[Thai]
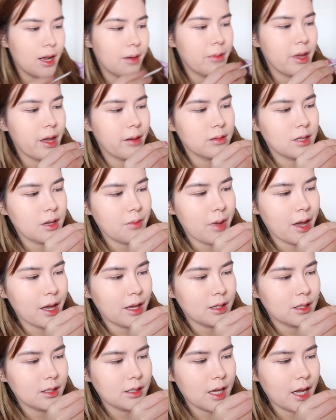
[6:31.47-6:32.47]
ระเบียบใช่ไหม
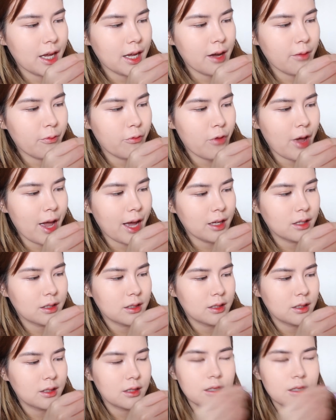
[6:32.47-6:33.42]
ใช้กับแว็กซ์